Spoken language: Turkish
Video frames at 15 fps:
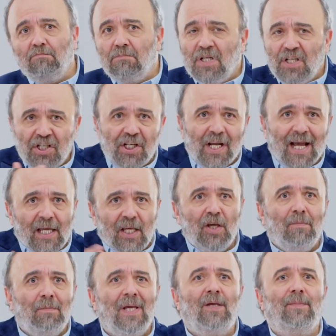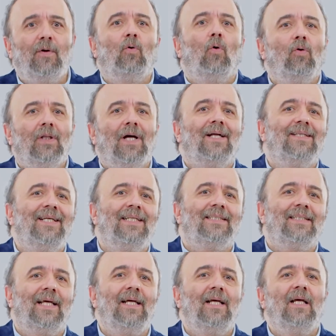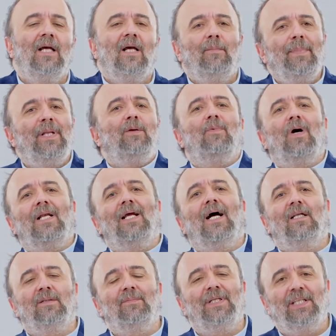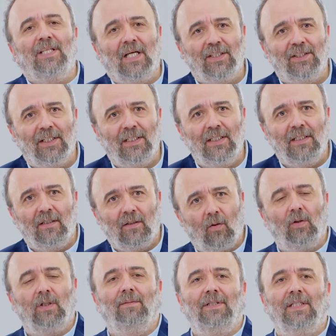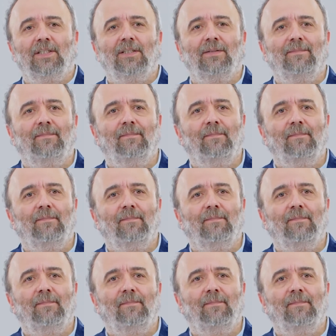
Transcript: hijyen giyinme gibi konularda ise minimal yardım ihtiyaçları olabilir.